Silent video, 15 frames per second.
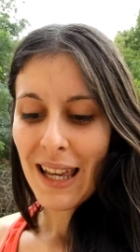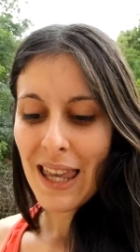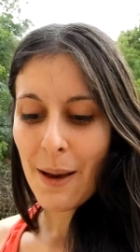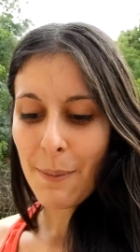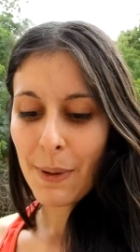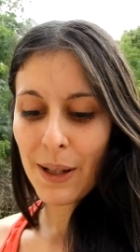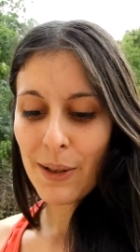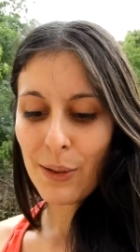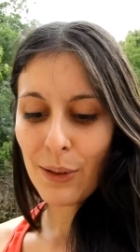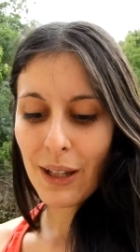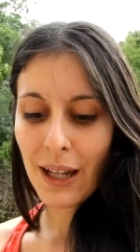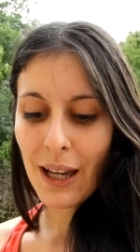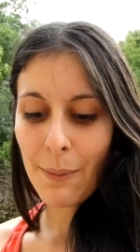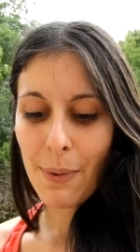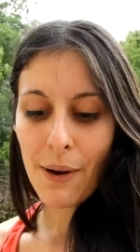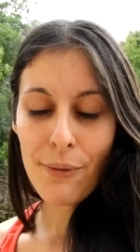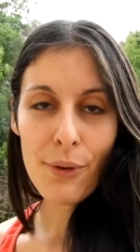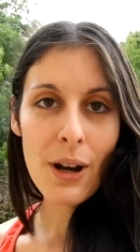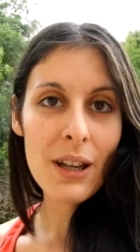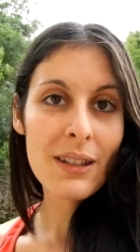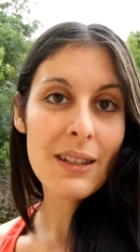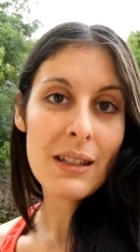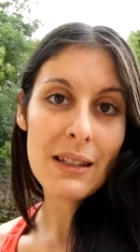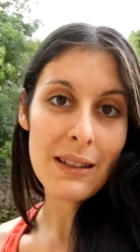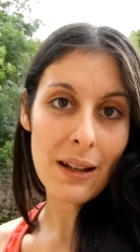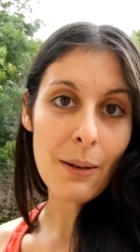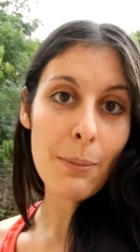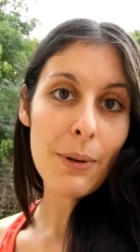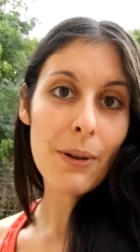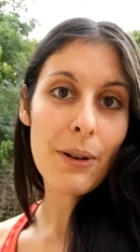a pas de secret, parfois c'est
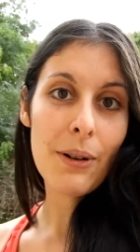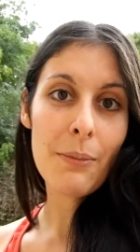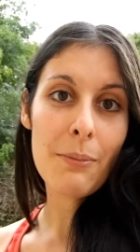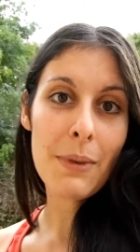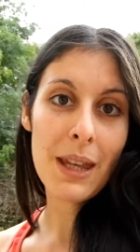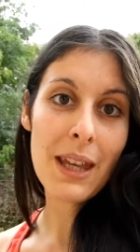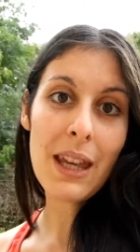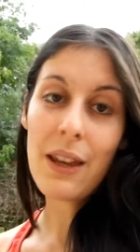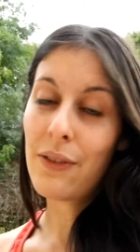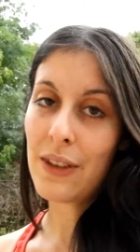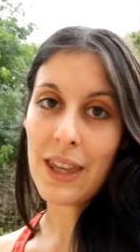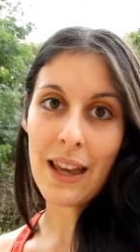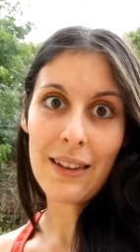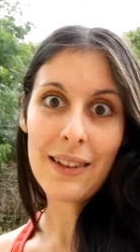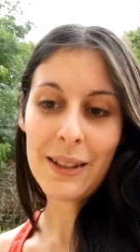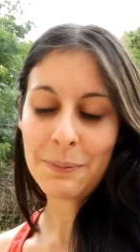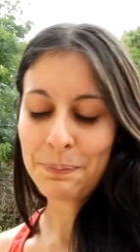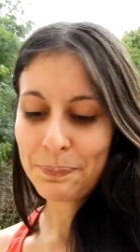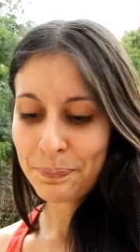simple euh, mais efficace.